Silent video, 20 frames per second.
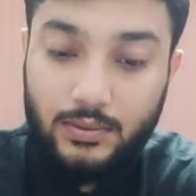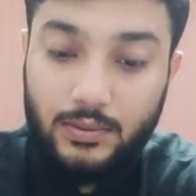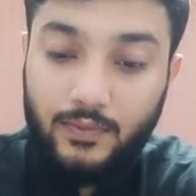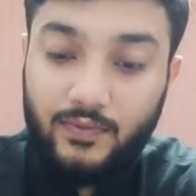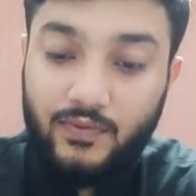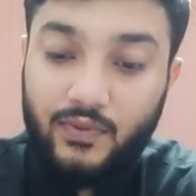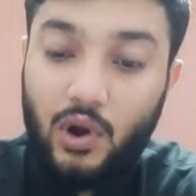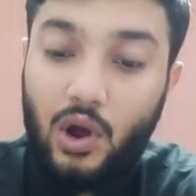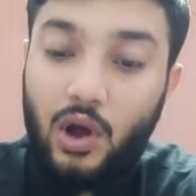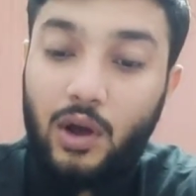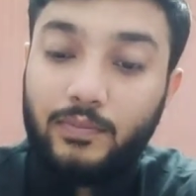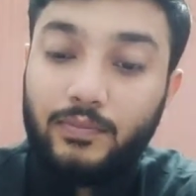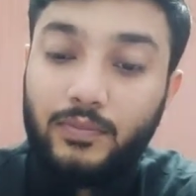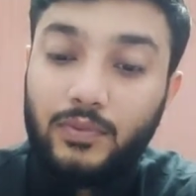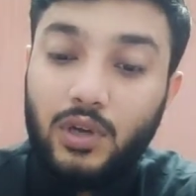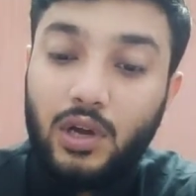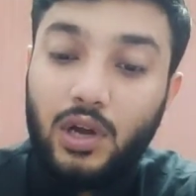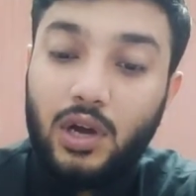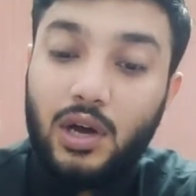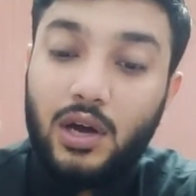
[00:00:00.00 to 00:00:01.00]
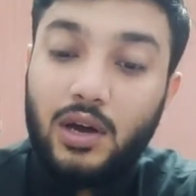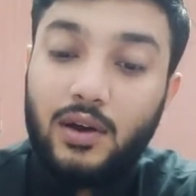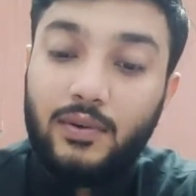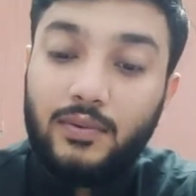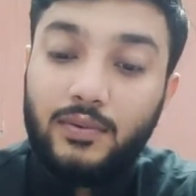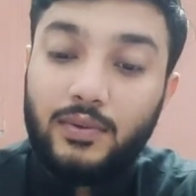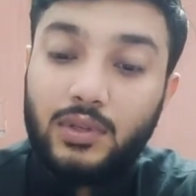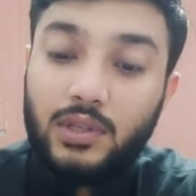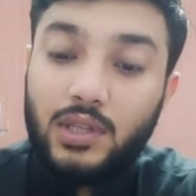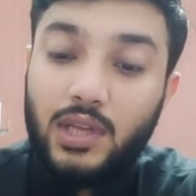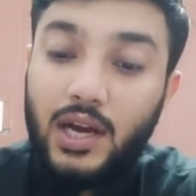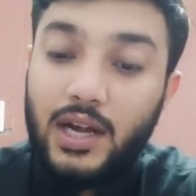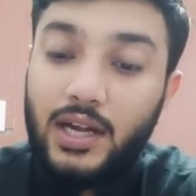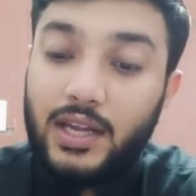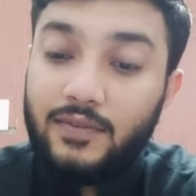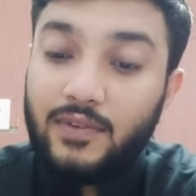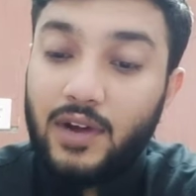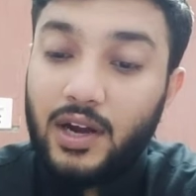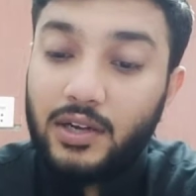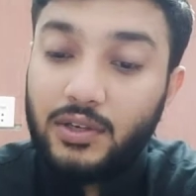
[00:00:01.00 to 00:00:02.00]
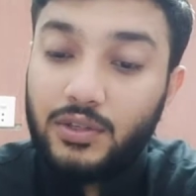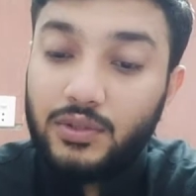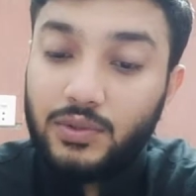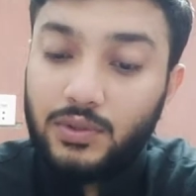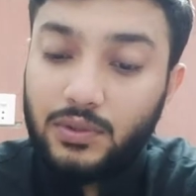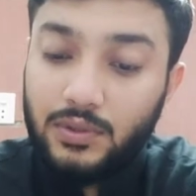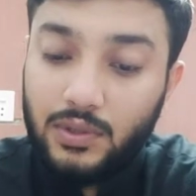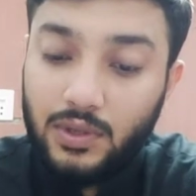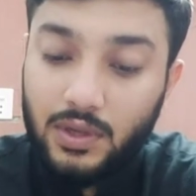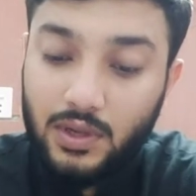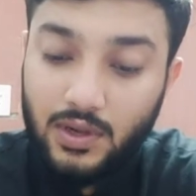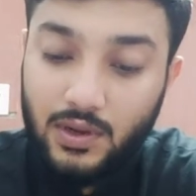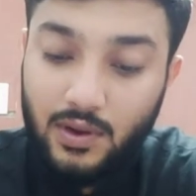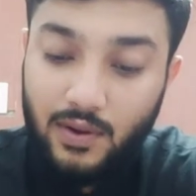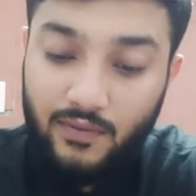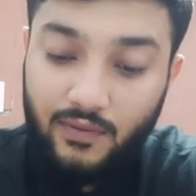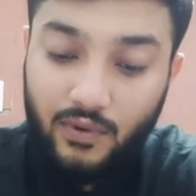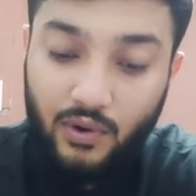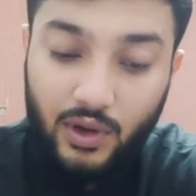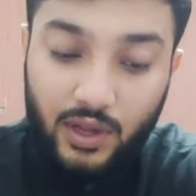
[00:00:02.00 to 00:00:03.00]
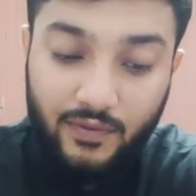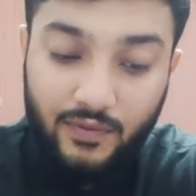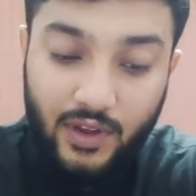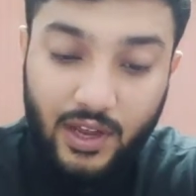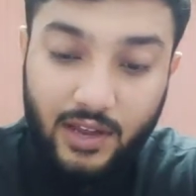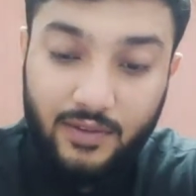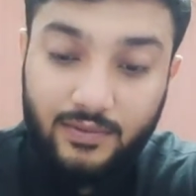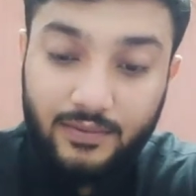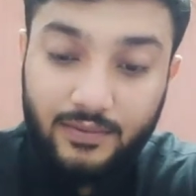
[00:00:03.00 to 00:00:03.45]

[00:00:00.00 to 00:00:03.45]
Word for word: फ्रॉम थर्टी वन टू फोर्टी फाइव